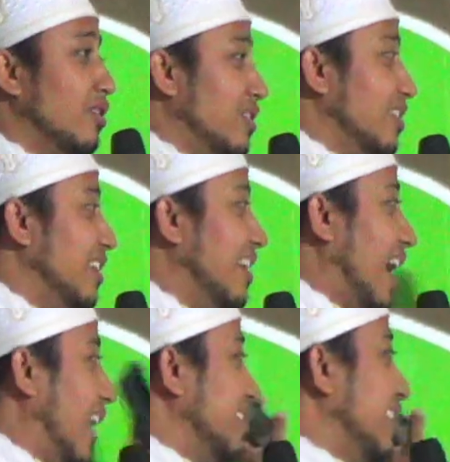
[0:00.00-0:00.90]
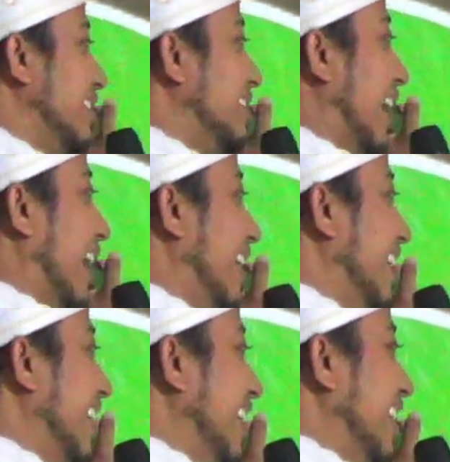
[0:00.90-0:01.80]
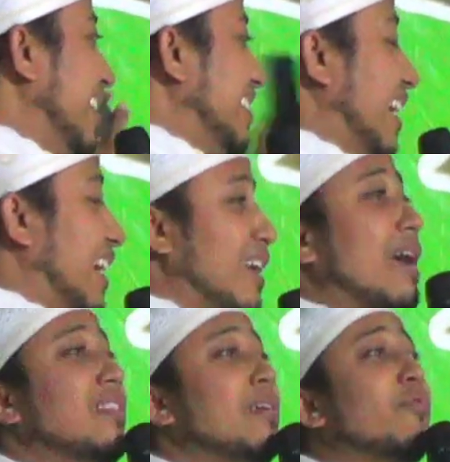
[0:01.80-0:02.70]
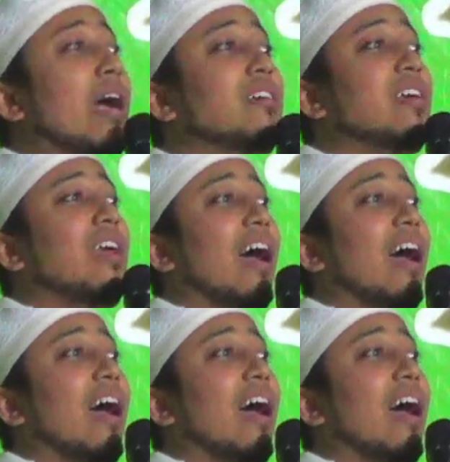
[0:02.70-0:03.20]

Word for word: ditinggal selesai sing nikmati bukan dia